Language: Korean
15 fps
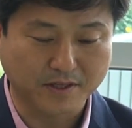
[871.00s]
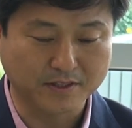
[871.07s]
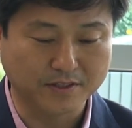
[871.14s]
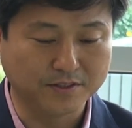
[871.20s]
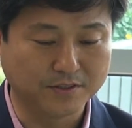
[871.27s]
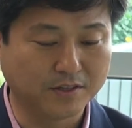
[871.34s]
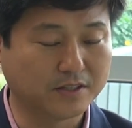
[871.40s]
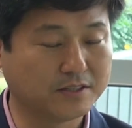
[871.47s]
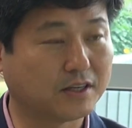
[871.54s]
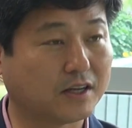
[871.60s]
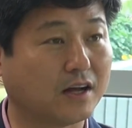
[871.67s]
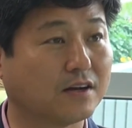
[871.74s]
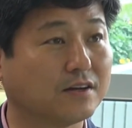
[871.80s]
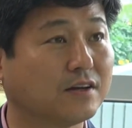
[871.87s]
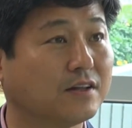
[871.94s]
한 2년간
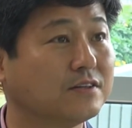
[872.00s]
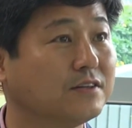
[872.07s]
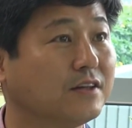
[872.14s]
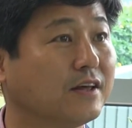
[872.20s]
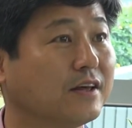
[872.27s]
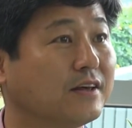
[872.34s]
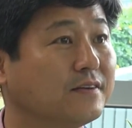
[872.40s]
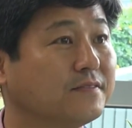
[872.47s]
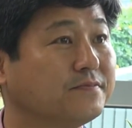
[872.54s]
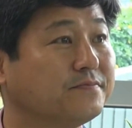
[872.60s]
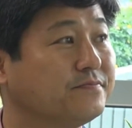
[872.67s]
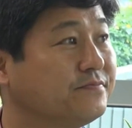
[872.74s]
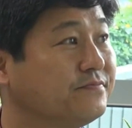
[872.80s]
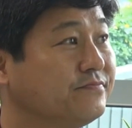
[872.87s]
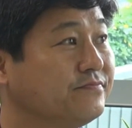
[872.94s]
잘 안 그랬는데
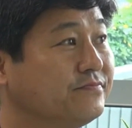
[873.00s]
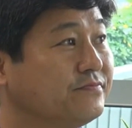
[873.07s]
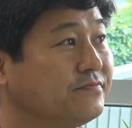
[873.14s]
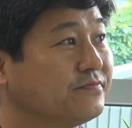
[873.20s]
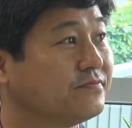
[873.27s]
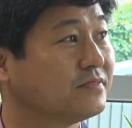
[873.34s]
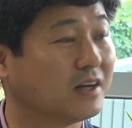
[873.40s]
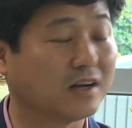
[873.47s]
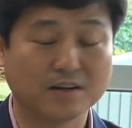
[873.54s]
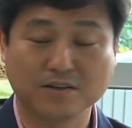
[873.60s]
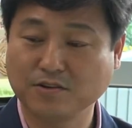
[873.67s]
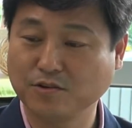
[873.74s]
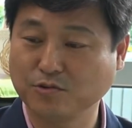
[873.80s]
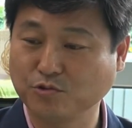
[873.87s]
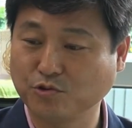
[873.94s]
안
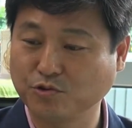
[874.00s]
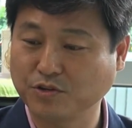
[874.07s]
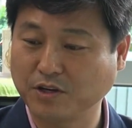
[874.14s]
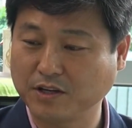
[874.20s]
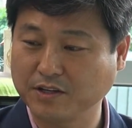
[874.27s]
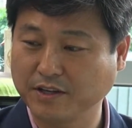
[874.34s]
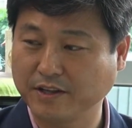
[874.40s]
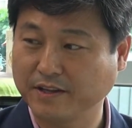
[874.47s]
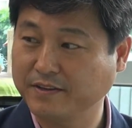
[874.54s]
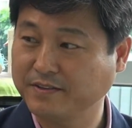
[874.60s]
그러려고 노력을 합니다.